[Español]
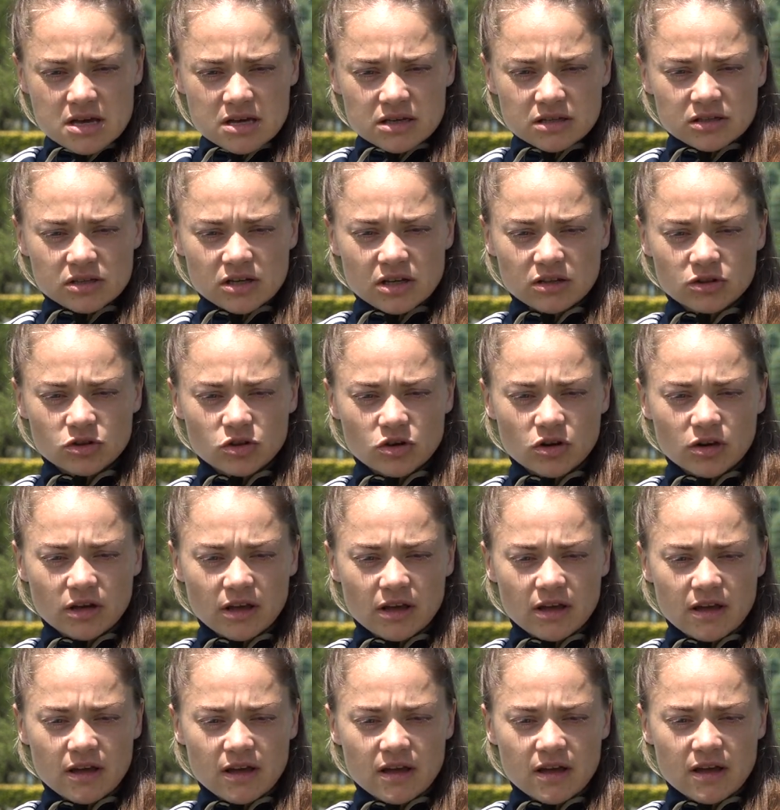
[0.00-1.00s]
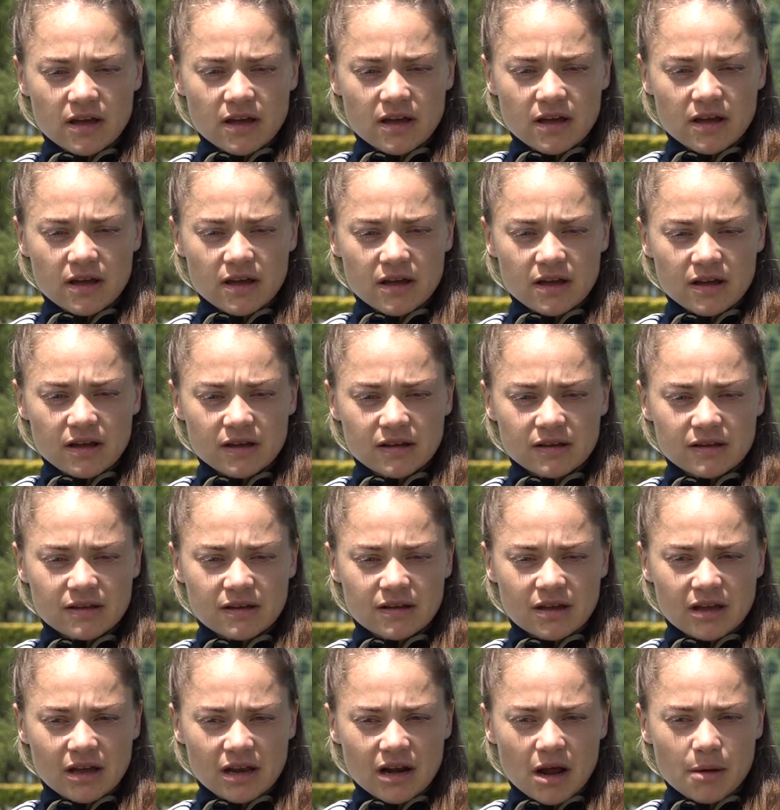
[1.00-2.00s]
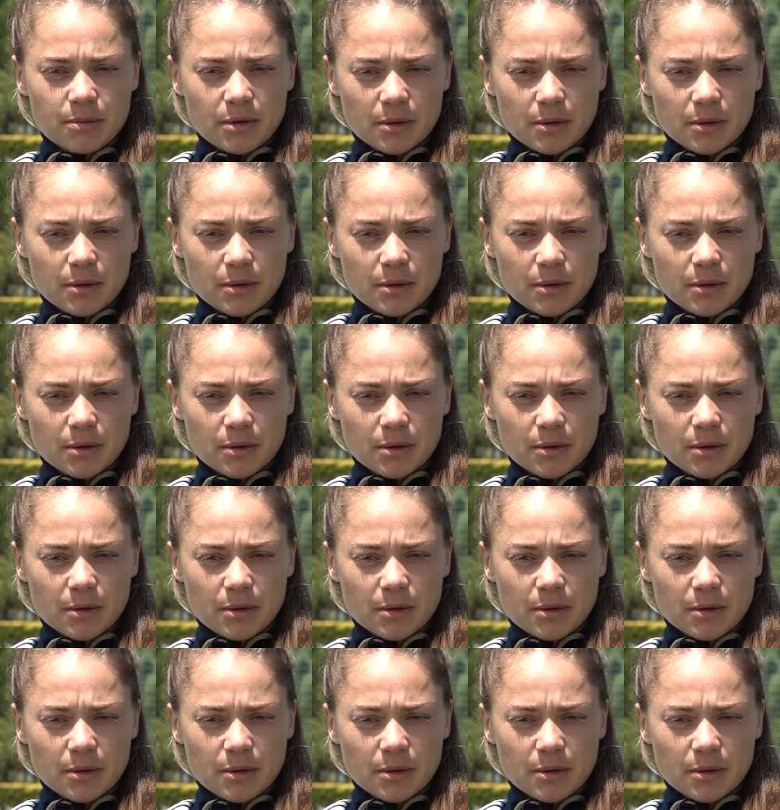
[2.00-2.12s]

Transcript: siento que, que la